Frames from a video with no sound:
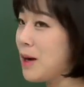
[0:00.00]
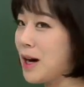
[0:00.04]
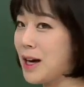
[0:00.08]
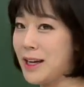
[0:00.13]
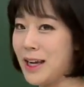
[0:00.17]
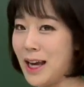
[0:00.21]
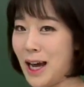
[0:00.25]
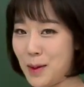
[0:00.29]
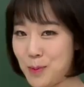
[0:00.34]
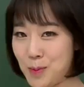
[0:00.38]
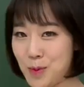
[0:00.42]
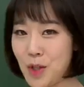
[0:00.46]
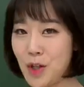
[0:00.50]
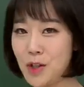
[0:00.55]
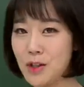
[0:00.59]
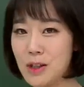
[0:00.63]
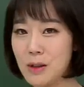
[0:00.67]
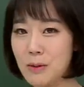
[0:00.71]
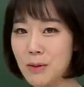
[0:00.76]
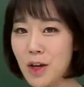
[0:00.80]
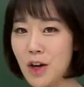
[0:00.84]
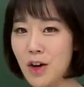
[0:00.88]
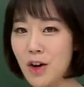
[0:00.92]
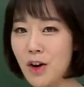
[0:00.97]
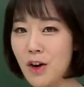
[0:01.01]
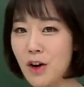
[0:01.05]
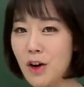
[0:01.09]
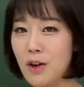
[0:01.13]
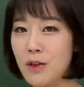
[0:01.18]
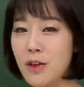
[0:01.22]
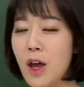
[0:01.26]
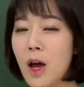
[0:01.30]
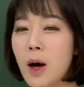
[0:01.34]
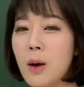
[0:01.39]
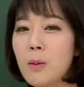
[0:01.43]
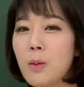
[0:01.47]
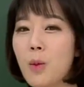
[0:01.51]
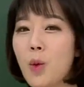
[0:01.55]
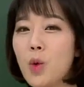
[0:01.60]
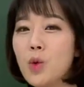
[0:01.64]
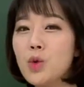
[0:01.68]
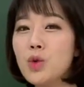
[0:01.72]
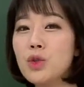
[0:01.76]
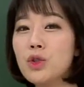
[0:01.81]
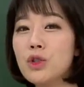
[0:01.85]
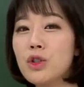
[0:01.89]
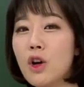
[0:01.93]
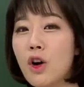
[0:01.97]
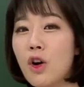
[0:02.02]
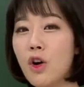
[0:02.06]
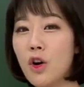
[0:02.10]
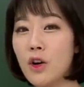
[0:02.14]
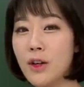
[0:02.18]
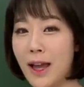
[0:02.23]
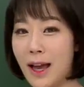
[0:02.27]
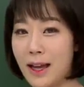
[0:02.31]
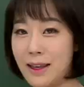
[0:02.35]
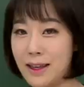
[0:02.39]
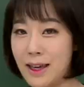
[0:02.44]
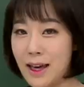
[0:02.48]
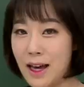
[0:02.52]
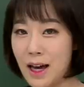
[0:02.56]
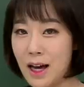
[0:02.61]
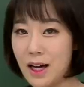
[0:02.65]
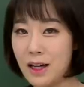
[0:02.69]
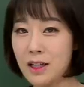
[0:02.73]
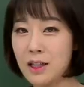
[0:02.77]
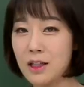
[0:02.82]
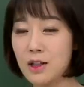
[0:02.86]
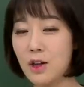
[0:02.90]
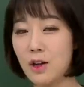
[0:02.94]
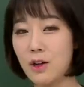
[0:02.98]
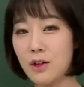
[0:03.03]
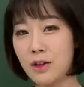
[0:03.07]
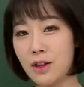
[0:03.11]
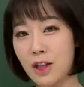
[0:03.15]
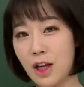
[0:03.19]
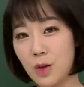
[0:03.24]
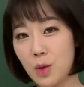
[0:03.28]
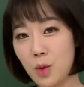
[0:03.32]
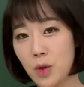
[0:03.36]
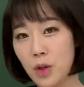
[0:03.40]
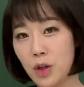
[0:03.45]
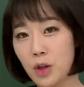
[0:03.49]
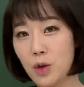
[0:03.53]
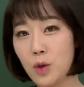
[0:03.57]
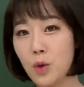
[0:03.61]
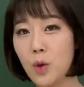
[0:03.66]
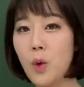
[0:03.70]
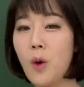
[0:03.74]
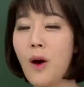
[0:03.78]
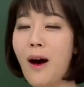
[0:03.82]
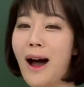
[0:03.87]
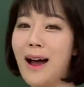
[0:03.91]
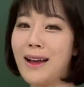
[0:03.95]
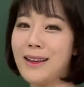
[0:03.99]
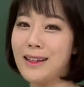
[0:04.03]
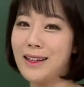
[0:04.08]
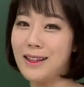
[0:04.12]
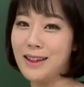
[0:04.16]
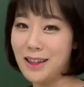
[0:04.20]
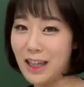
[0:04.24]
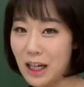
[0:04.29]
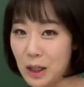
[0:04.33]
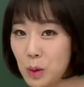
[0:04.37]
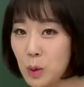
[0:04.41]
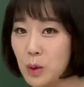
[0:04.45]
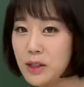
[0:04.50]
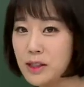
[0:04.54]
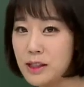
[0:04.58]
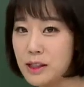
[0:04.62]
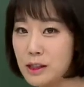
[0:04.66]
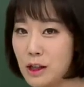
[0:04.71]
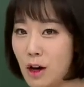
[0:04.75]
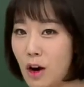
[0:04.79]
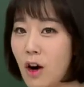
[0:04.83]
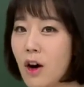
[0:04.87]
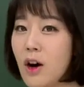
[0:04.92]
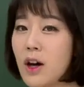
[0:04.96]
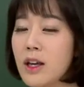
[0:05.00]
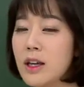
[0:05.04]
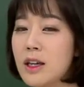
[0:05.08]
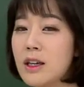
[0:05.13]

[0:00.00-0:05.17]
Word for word: 말이 합쳐지면 모두 그런 건 아니야. 그럴 때도 있고 아닐 때도 있어.